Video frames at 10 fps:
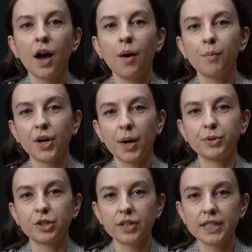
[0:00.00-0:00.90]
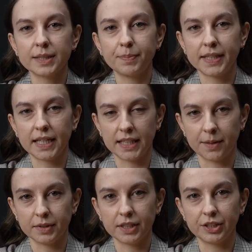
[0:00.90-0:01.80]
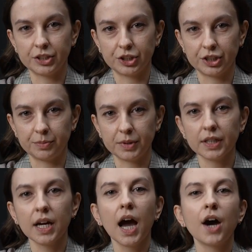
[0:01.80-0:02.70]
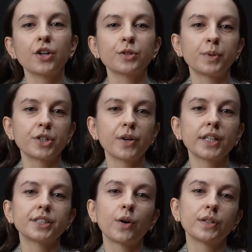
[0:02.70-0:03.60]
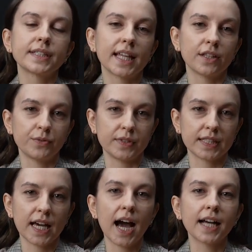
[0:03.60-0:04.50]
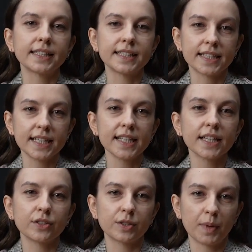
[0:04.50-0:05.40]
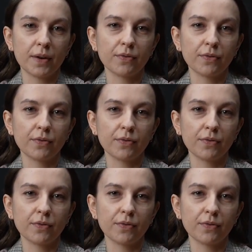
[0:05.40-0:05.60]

Moja przygoda z badaniami klinicznymi rozpoczęła się od stanowiska asystenta do spraw